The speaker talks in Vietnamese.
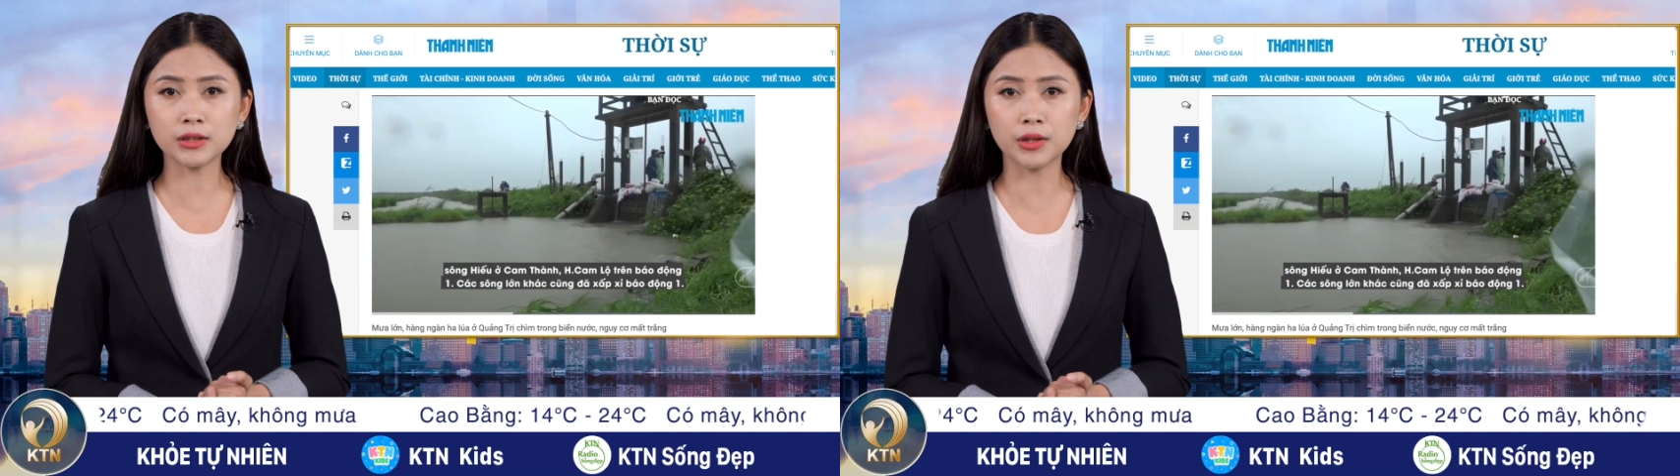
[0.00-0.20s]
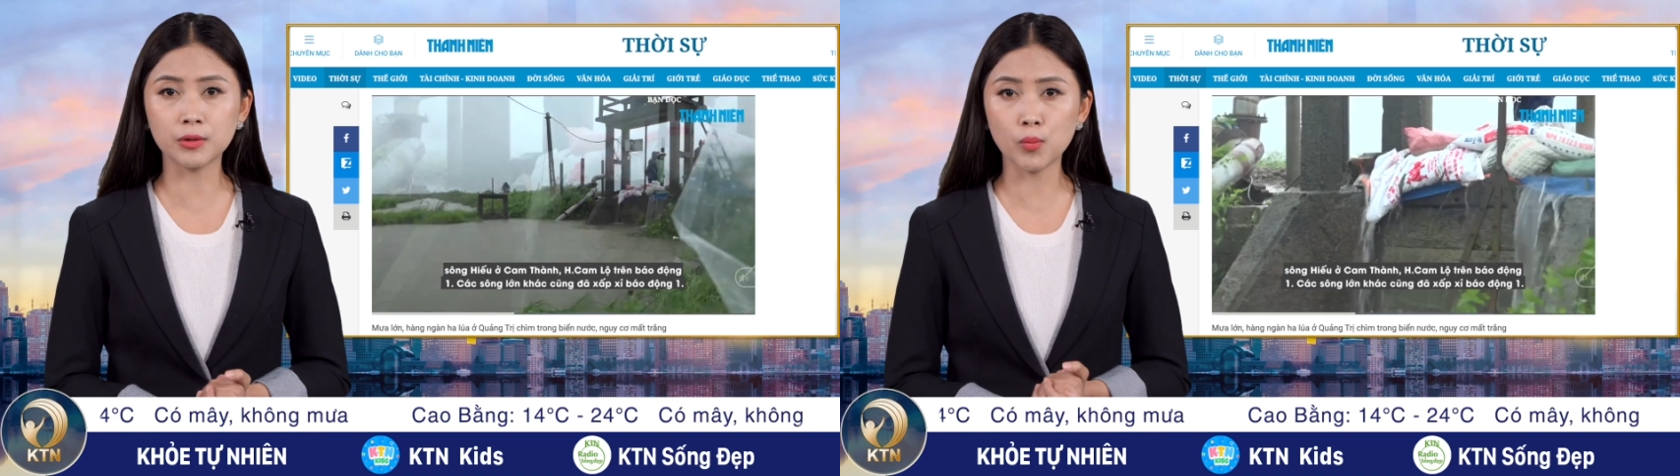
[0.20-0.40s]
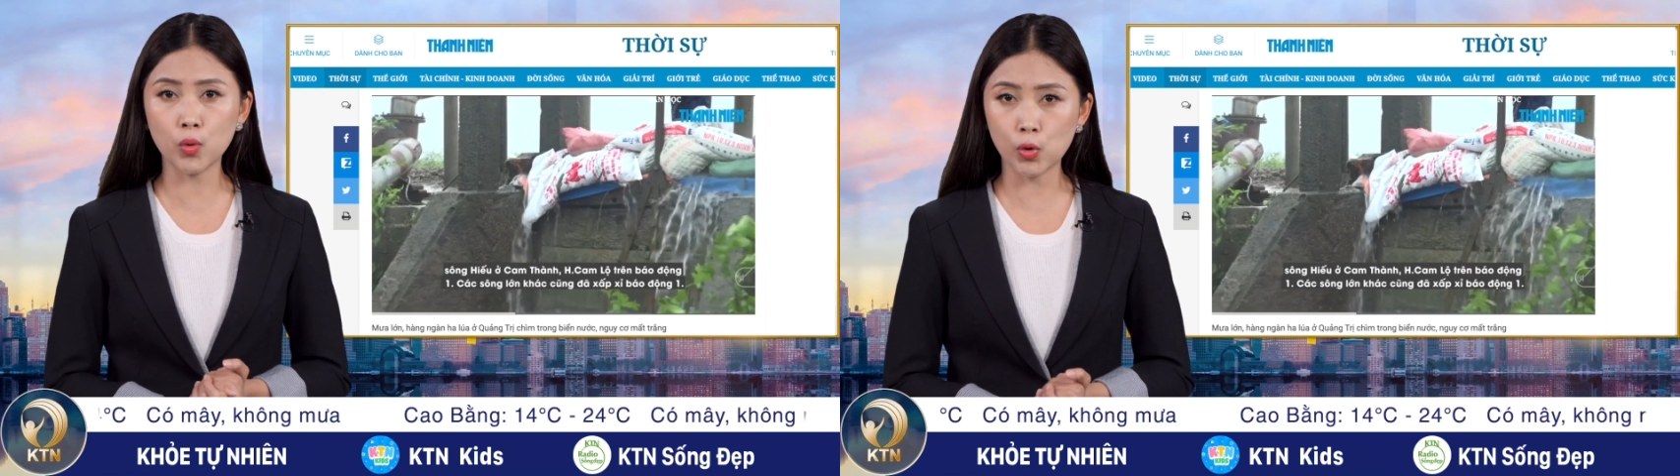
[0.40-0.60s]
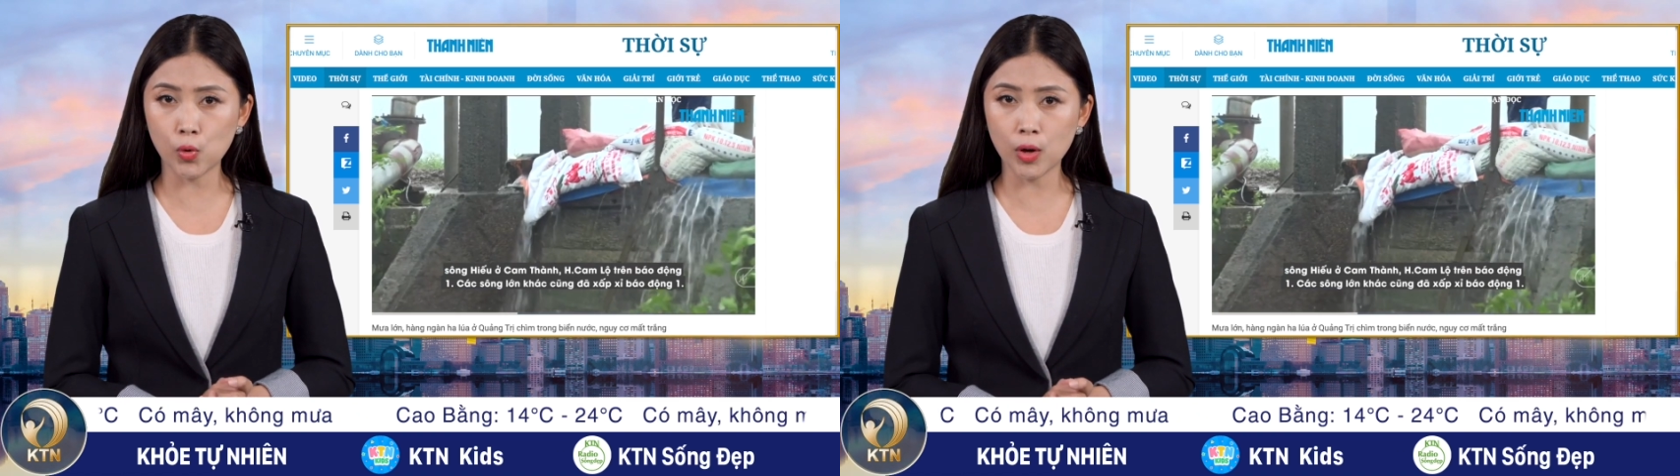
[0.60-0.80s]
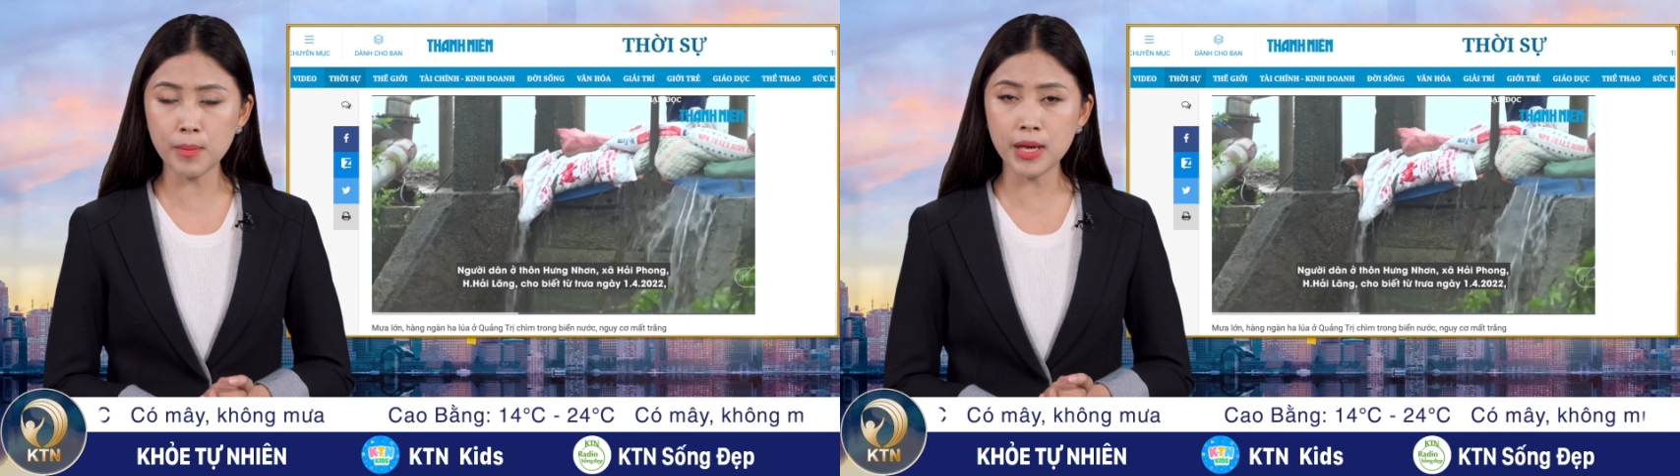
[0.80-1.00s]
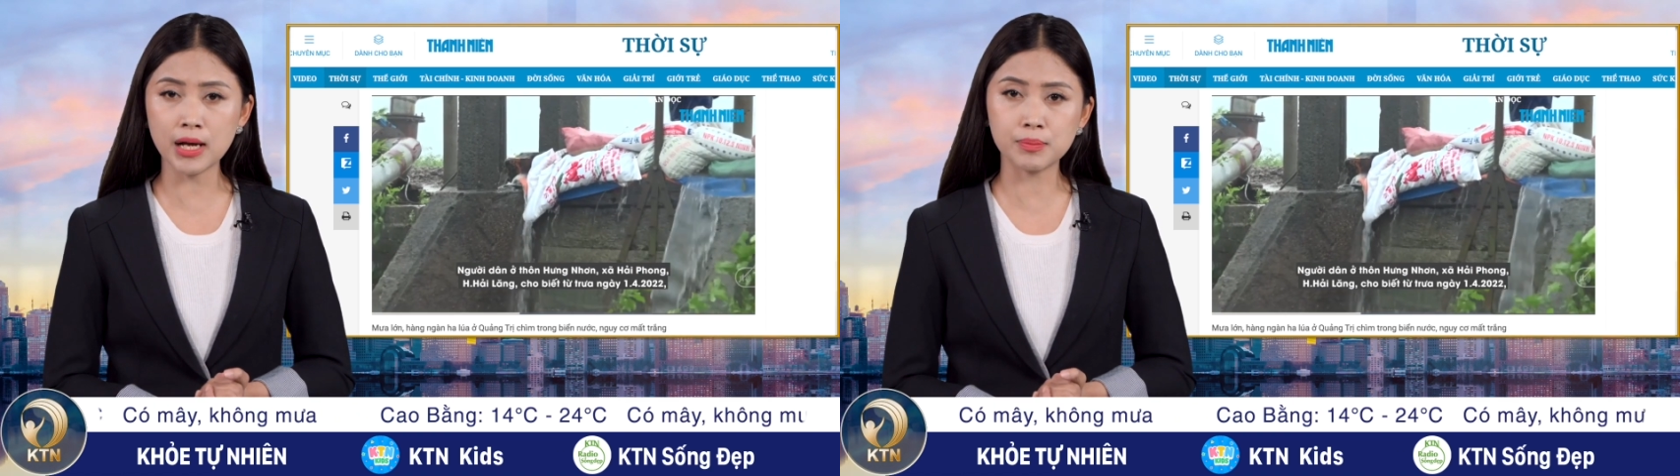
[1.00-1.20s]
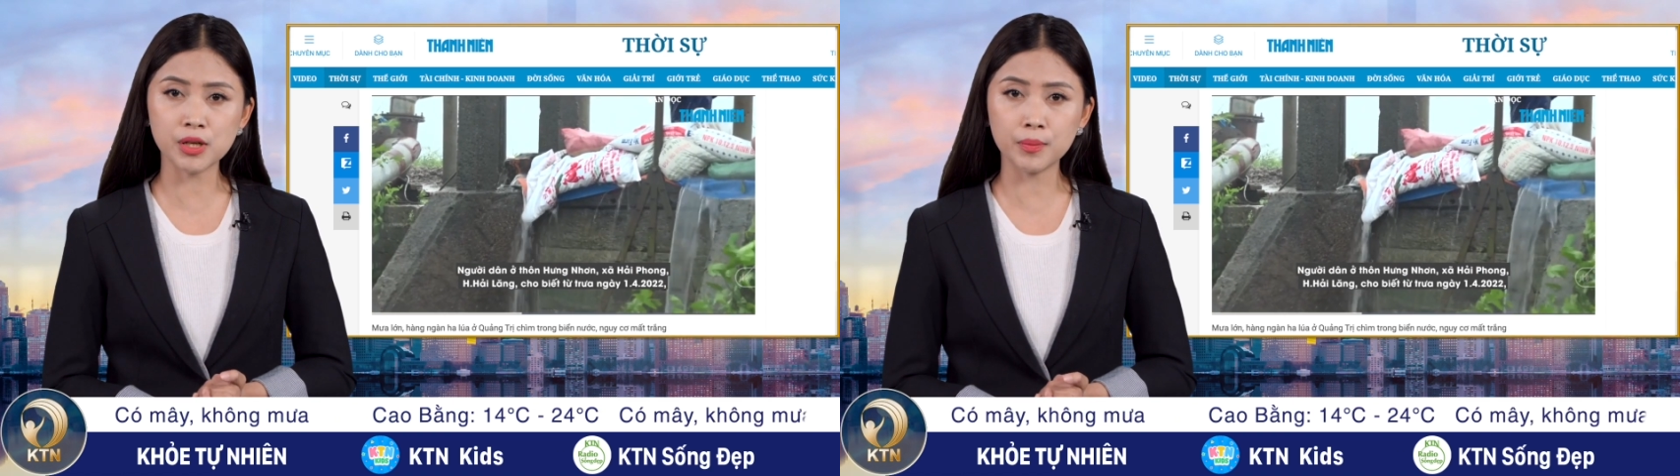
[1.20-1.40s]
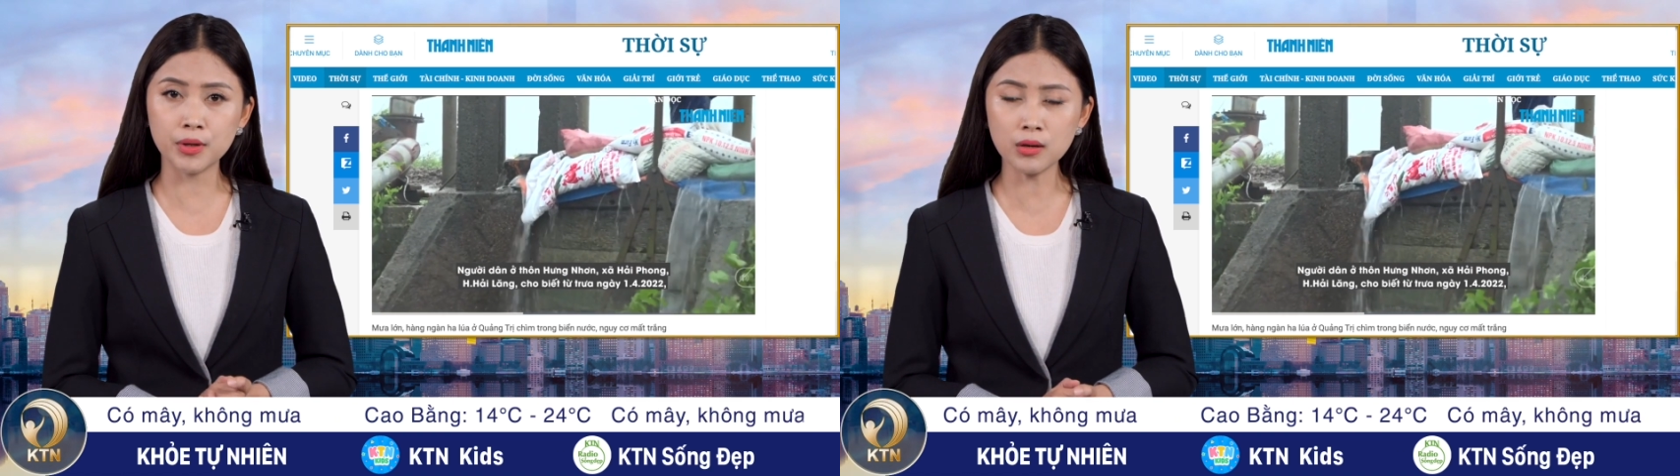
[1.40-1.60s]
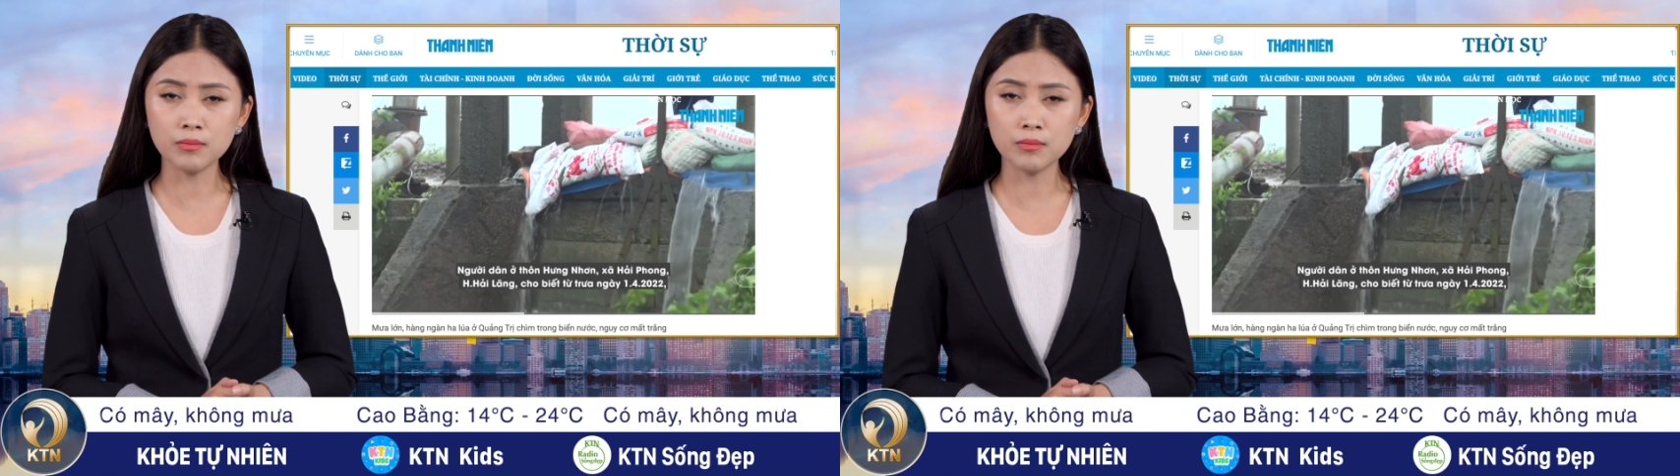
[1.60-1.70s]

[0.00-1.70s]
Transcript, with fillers: từng bụi lúa bị ngập trong nước.